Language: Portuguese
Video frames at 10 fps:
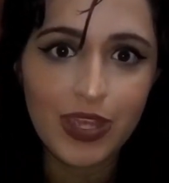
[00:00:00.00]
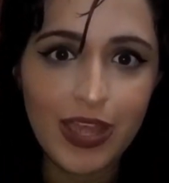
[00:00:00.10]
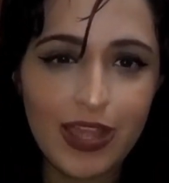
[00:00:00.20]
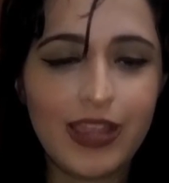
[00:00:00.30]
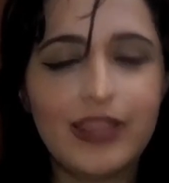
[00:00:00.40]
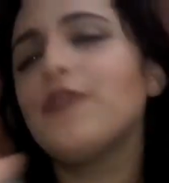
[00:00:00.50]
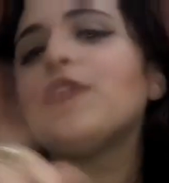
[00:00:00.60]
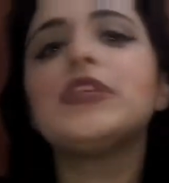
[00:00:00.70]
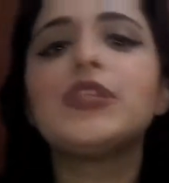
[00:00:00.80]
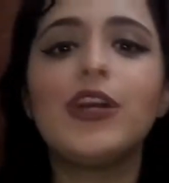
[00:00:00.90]
Então, até vou ver se
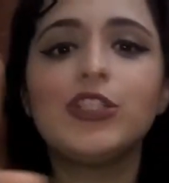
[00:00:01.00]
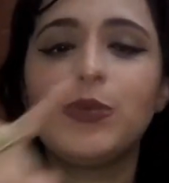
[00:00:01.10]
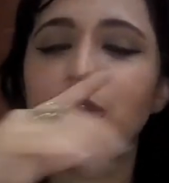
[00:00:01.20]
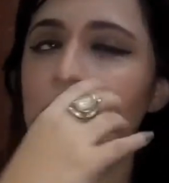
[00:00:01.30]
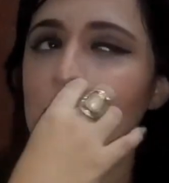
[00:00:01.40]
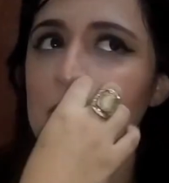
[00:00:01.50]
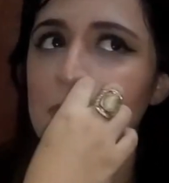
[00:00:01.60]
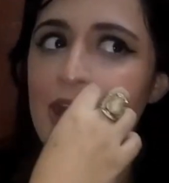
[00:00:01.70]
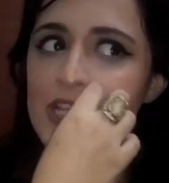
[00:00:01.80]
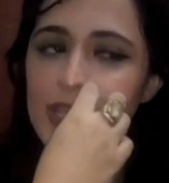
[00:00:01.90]
eu acho uma, uma
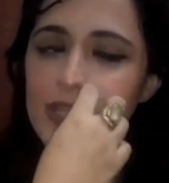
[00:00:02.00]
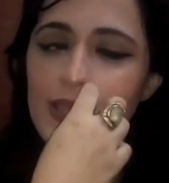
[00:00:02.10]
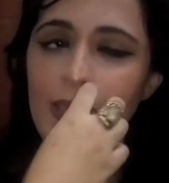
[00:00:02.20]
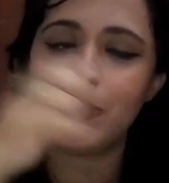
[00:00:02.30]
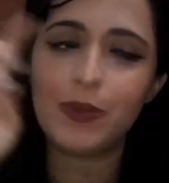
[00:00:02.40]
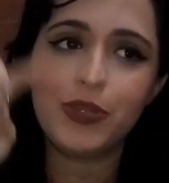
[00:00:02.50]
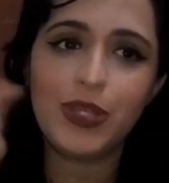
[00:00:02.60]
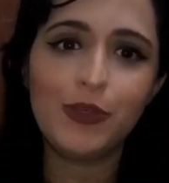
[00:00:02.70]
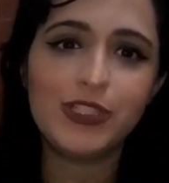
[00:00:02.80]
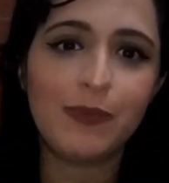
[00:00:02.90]
imagem que tem para poder
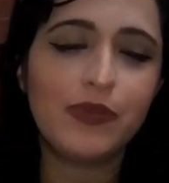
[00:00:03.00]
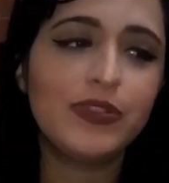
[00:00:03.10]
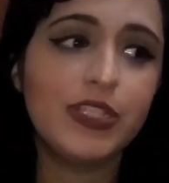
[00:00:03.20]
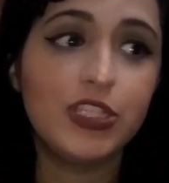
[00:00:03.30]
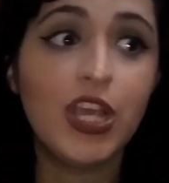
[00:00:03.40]
mostrar para vocês.